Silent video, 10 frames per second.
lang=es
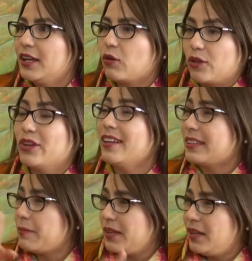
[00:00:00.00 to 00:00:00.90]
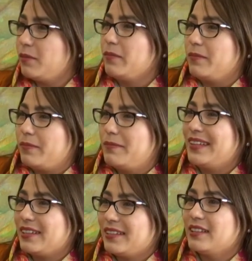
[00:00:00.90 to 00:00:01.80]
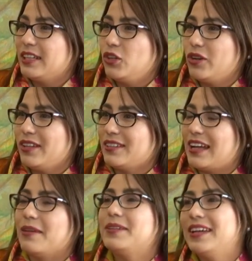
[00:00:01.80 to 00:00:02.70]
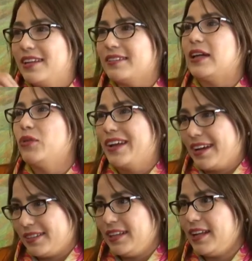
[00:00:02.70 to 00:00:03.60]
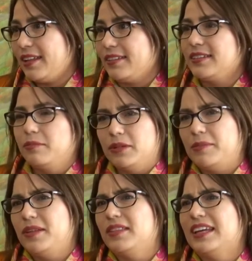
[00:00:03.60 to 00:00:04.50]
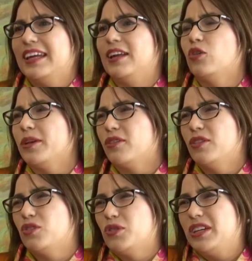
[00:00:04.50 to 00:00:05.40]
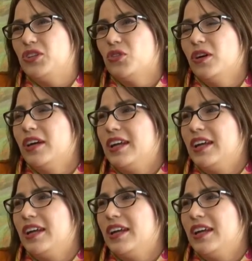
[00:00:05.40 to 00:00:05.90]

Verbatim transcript: cuando ellas también meses anteriores habían estado encarceladas, simplemente que el gobierno de Trujillo